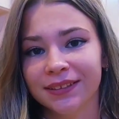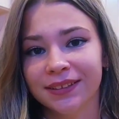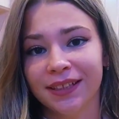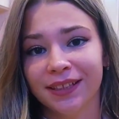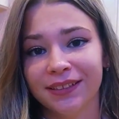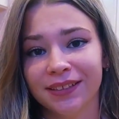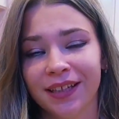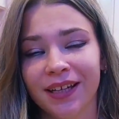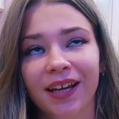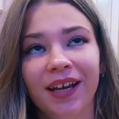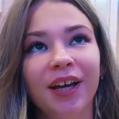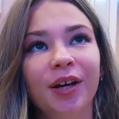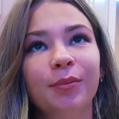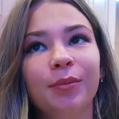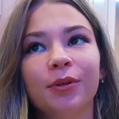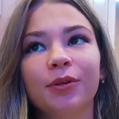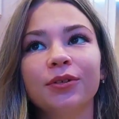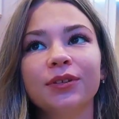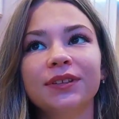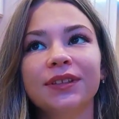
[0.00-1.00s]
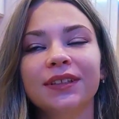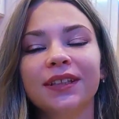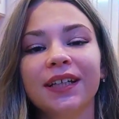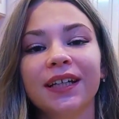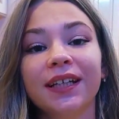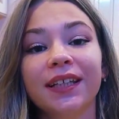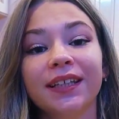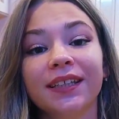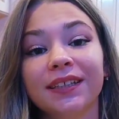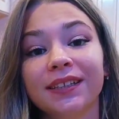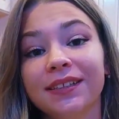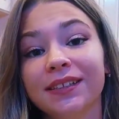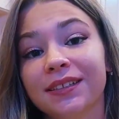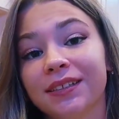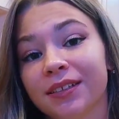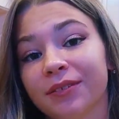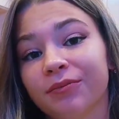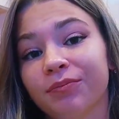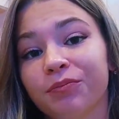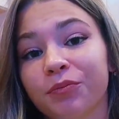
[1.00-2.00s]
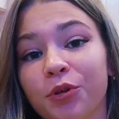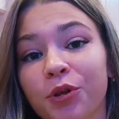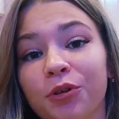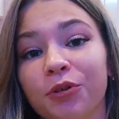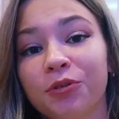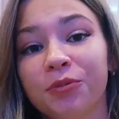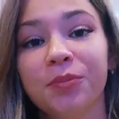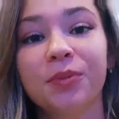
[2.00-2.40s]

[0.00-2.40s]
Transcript: сказать. Просто, наконец-то, мой